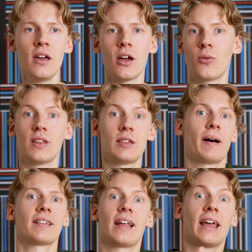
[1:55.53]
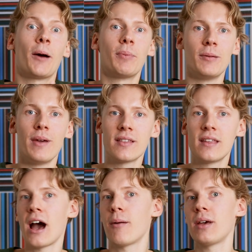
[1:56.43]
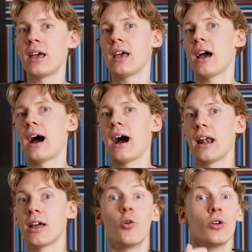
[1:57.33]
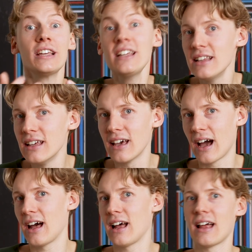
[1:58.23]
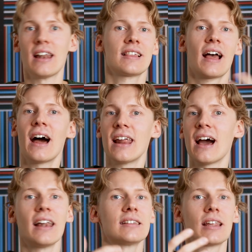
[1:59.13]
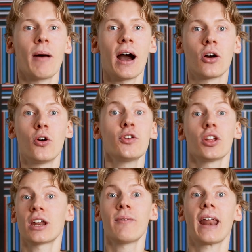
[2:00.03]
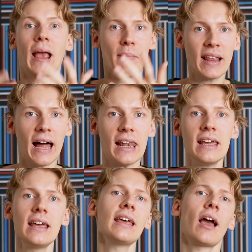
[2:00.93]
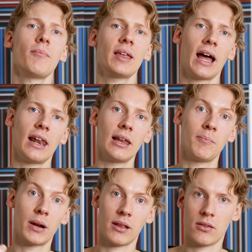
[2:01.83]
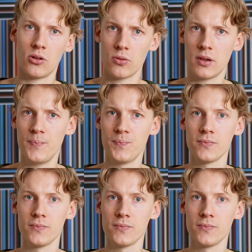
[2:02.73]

E quindi si passa dai capi di bestiame alle conchiglie, dal sale al tabacco, fino ad arrivare ai metalli e ai metalli preziosi.